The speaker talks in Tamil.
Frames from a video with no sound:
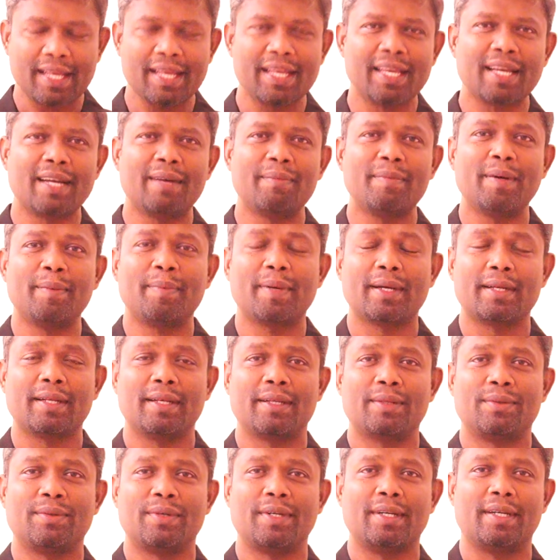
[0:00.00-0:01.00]
எங்கள் அம்மா
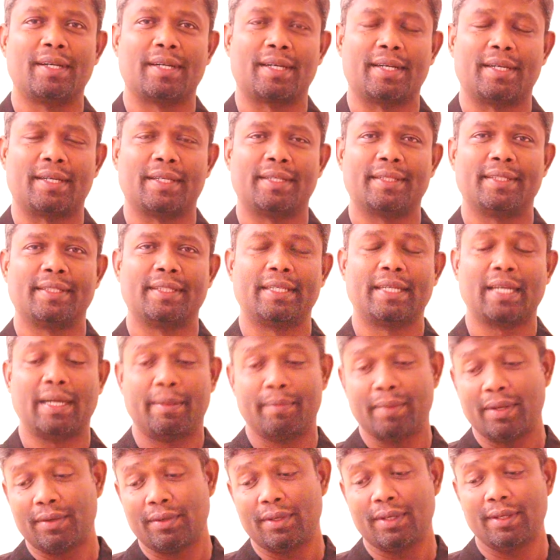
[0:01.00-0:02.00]
பக்கத்தில் தூங்கிட்டு இருக்காங்க எங்கள்
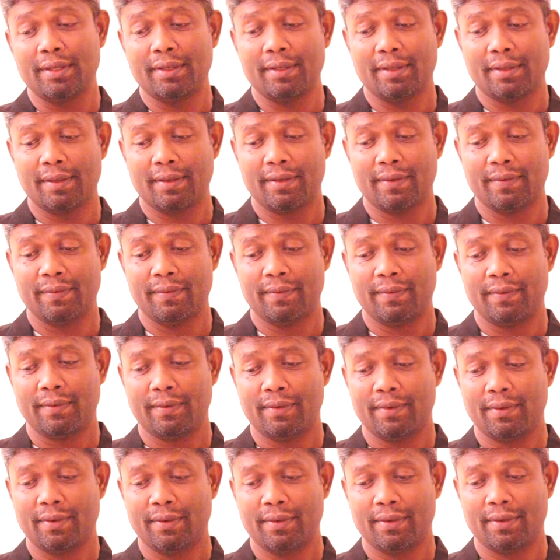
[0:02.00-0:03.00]
அம்மா வந்து
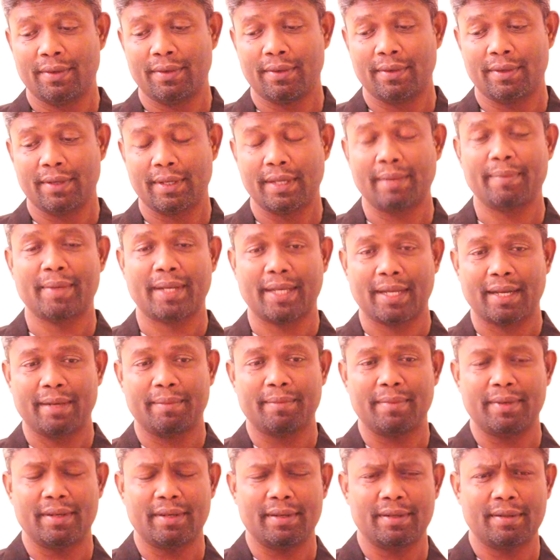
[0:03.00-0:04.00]
ஆமாம் எங்கள்
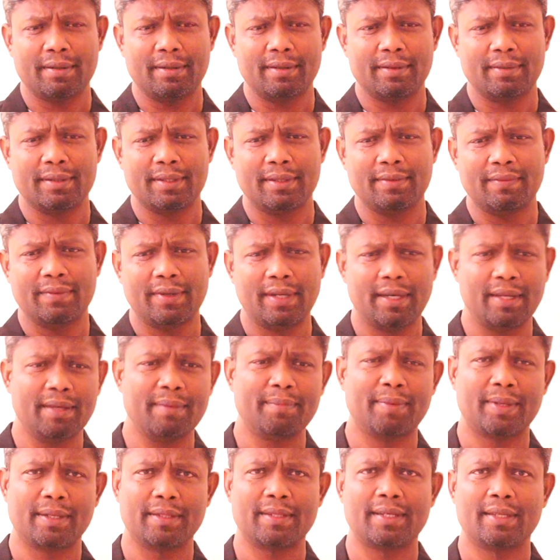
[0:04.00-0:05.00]
அம்மா வந்து வெளியே
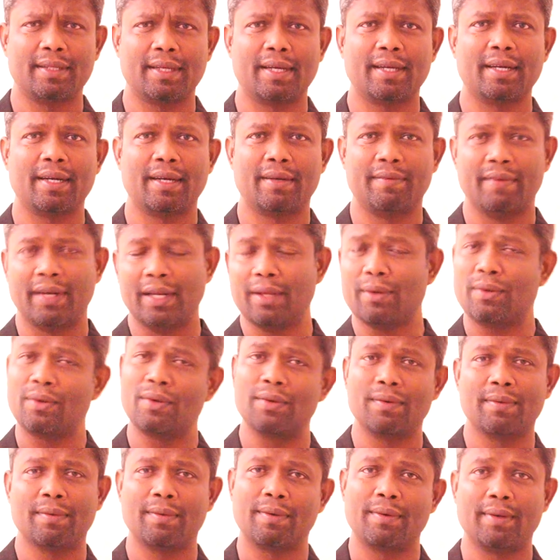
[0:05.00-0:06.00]
படுத்துருந்தாங்கன்னு வெளியே
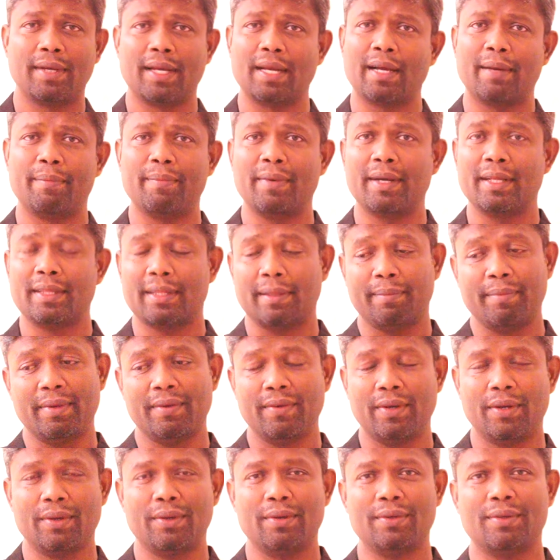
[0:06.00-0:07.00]
கொண்டு எங்கள் அம்மா தம்பி
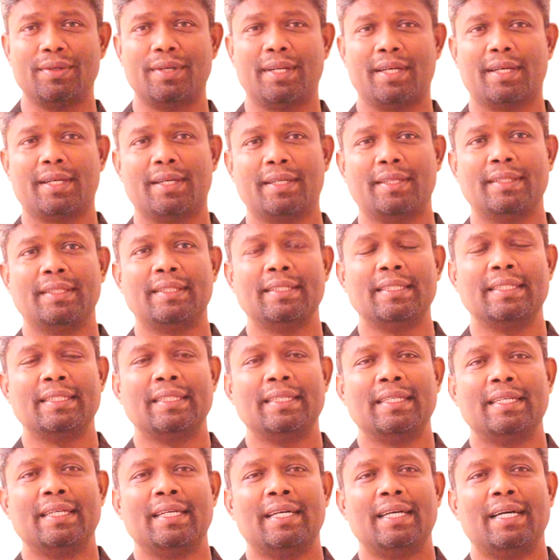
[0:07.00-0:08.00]
வெளியே கொண்டு விட்டாங்க
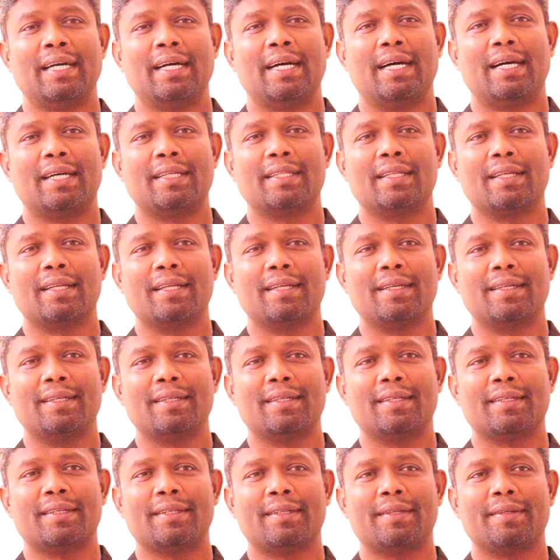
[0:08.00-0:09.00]
அதனால்
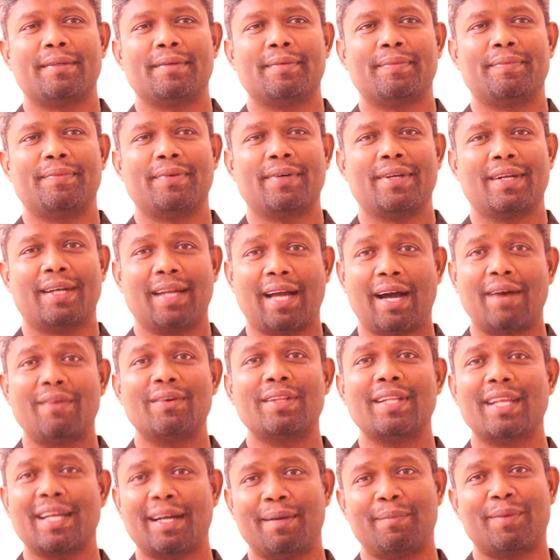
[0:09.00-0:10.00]
நான்
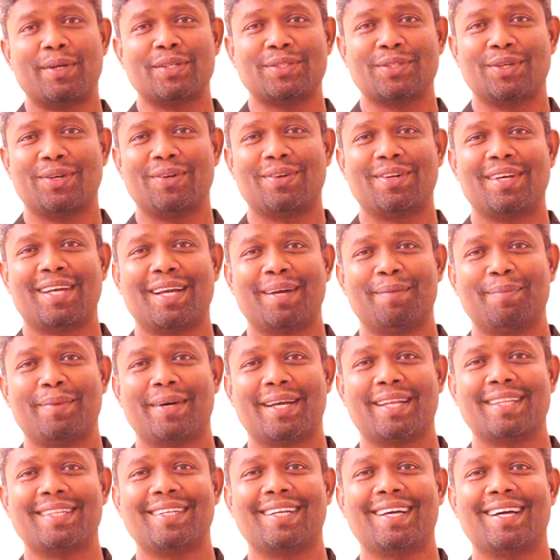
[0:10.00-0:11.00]
வந்து எங்கள் அம்மாட்ட சொல்லணும் எங்கள் அப்பா
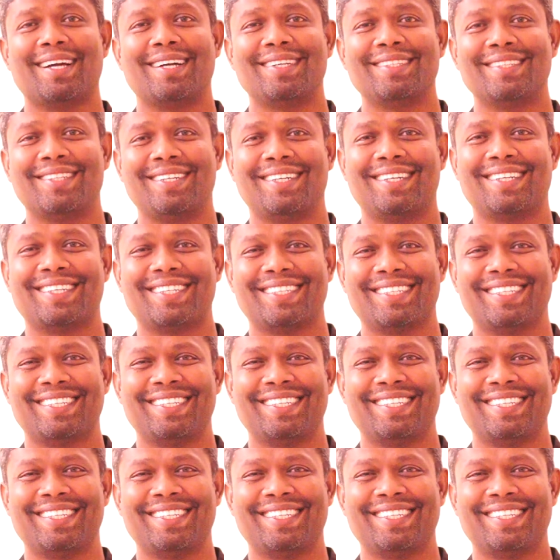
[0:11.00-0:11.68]
இறந்துட்டாங்கன்னு சொல்லிட்டு